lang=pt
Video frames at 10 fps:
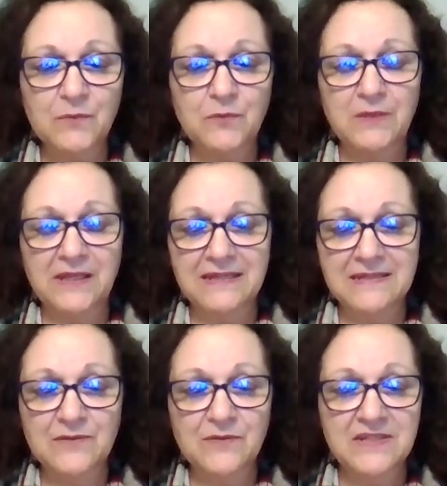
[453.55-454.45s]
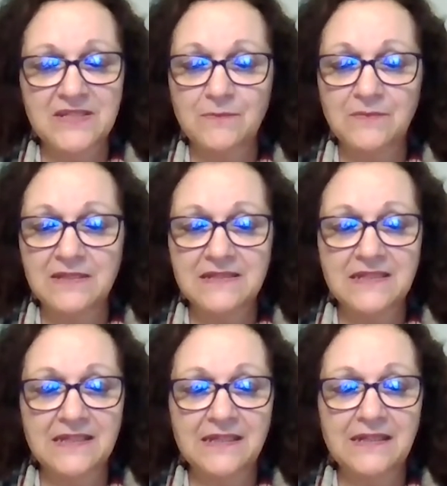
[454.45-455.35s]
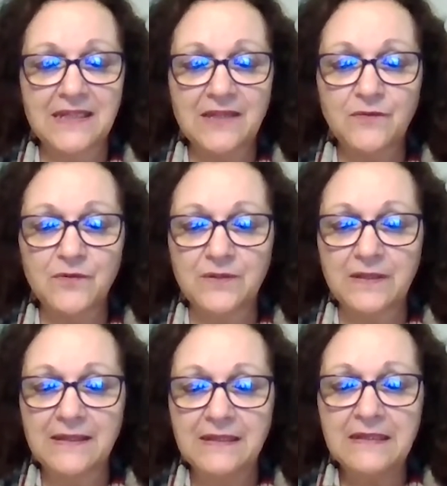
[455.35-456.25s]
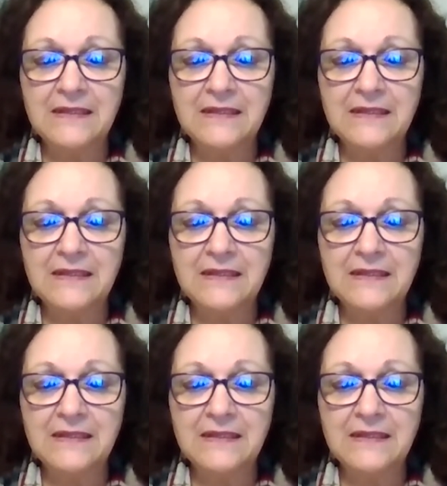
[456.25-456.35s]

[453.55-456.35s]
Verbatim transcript: a publicação desse, desse livro, né,